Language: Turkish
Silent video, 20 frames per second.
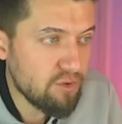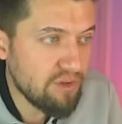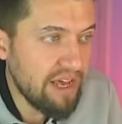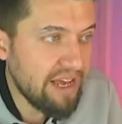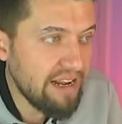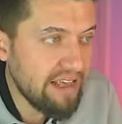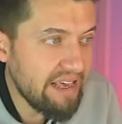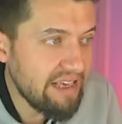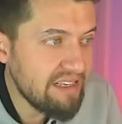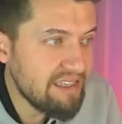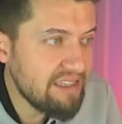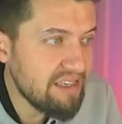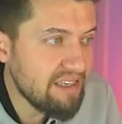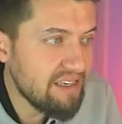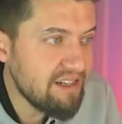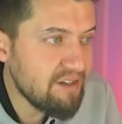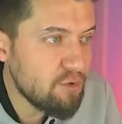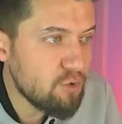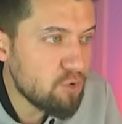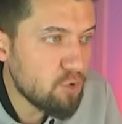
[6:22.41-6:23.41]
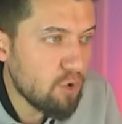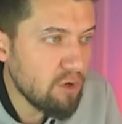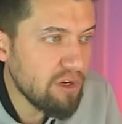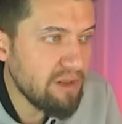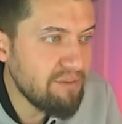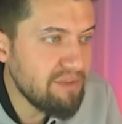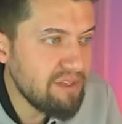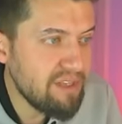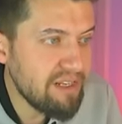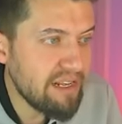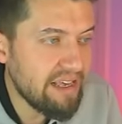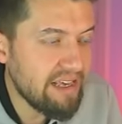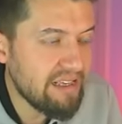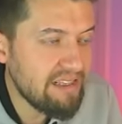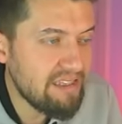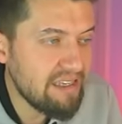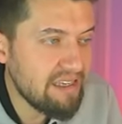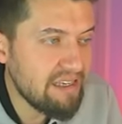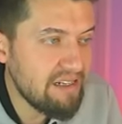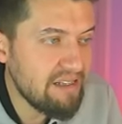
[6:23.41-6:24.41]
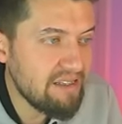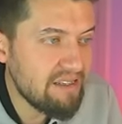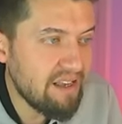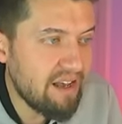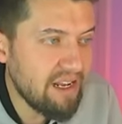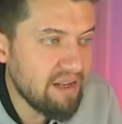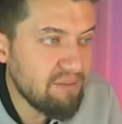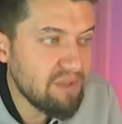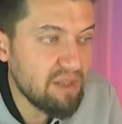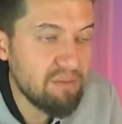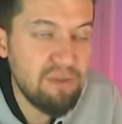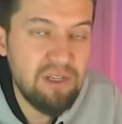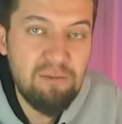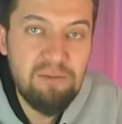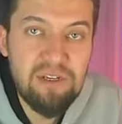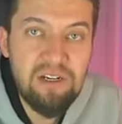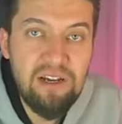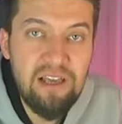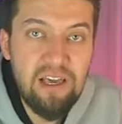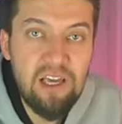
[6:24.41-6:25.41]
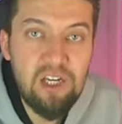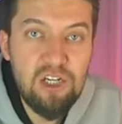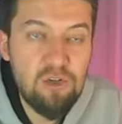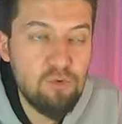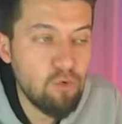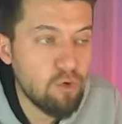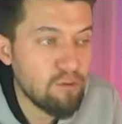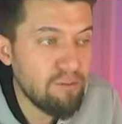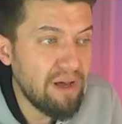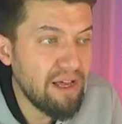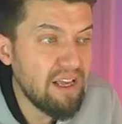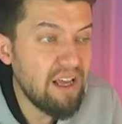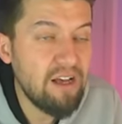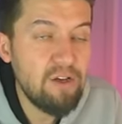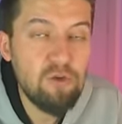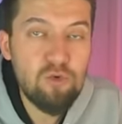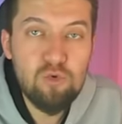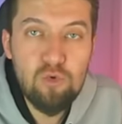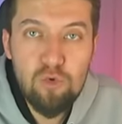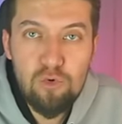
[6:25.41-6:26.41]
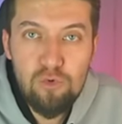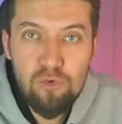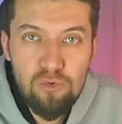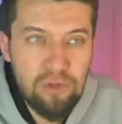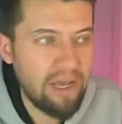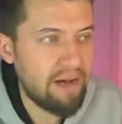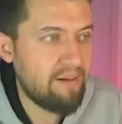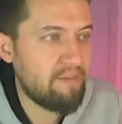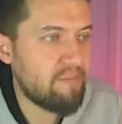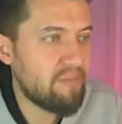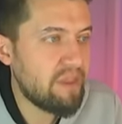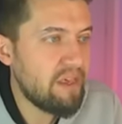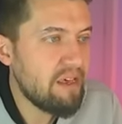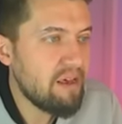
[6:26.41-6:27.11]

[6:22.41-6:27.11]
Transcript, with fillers: Yani eksi 2'nin sol limiti ile eksi 2'nin sağ limiti birbirine eşit olmak zorunda.